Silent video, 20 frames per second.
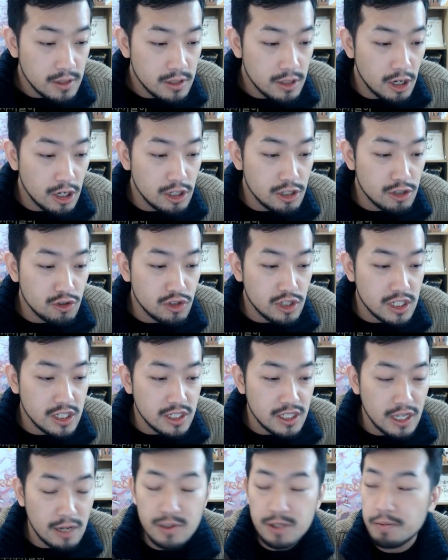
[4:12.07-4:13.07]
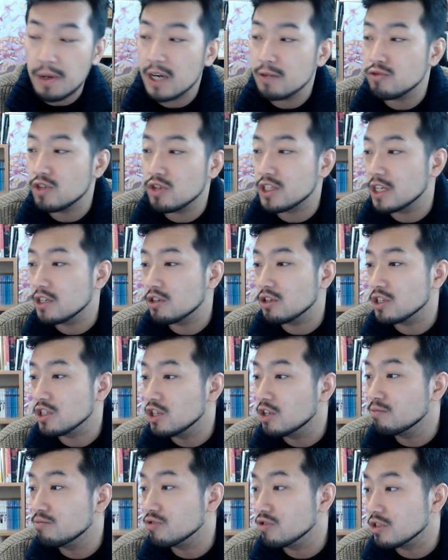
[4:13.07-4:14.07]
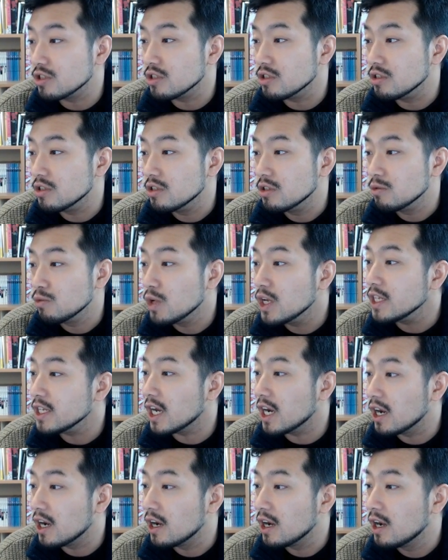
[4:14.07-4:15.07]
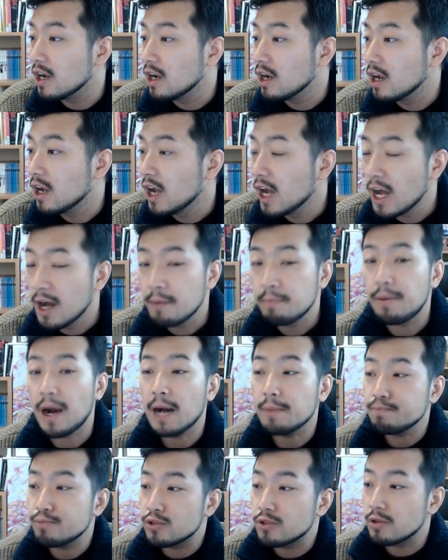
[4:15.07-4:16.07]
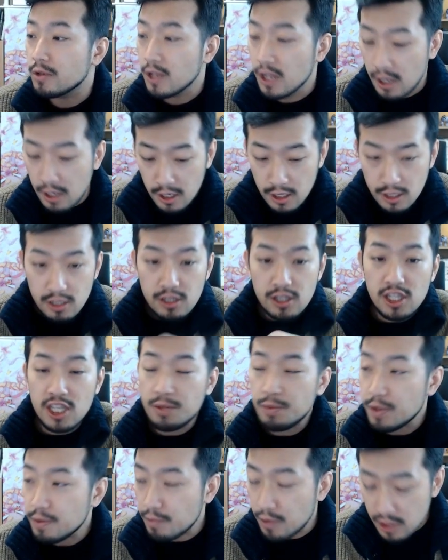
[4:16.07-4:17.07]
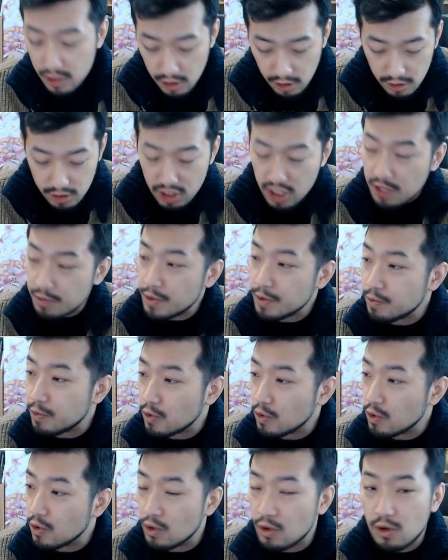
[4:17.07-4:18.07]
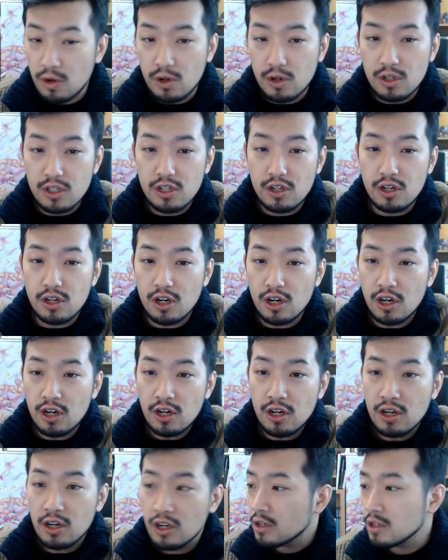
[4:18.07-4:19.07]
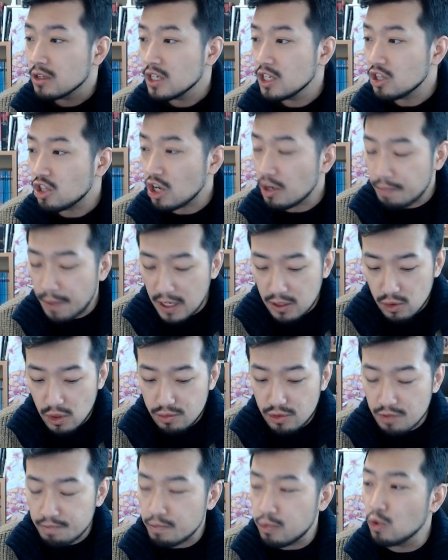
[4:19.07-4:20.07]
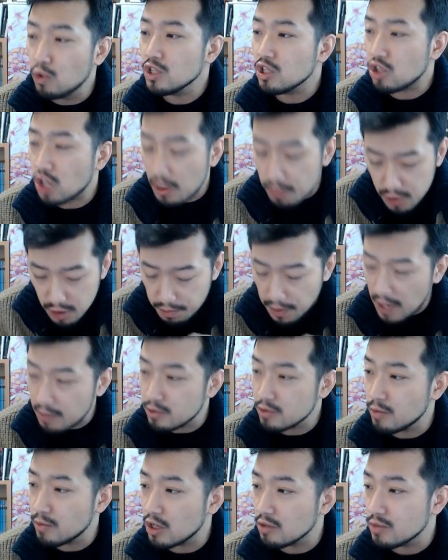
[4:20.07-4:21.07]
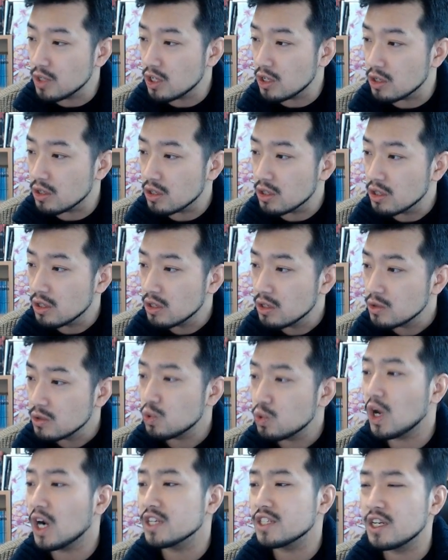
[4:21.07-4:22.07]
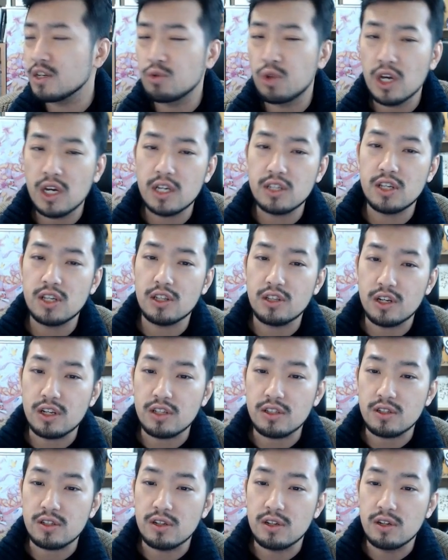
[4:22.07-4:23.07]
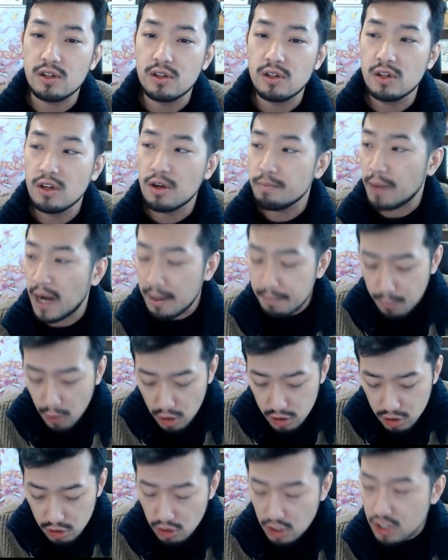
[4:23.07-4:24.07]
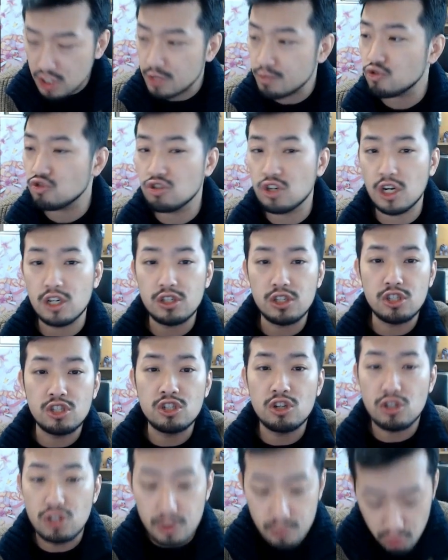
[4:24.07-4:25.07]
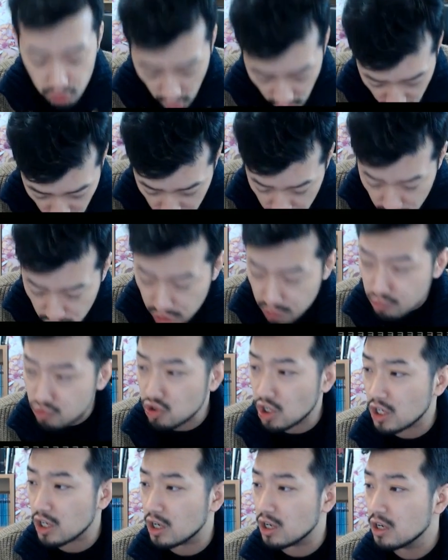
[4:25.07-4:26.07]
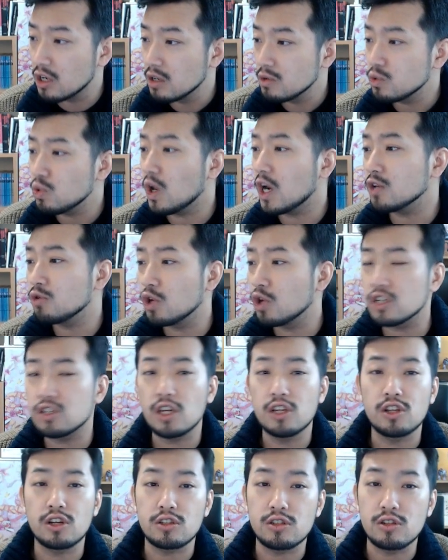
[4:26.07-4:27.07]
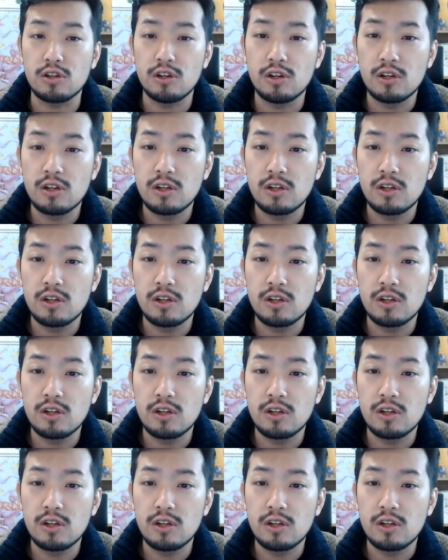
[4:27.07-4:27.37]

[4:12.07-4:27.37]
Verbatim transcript: 열두 시 삼십팔 분에 싸는 거야. 이런 분들은. 왜냐? 팝! 티비, 뭐, 이거 티비 보고, 이거, 어? 인터넷 방송하면서 모니터 앞에서 밥을 먹으면 소화가 잘 되겠어, 안 되겠어? 밥 먹는 거에 집중을 하는데 이거 집중하라, 이거 집중하라. 소화가 되겠어, 안 되겠어?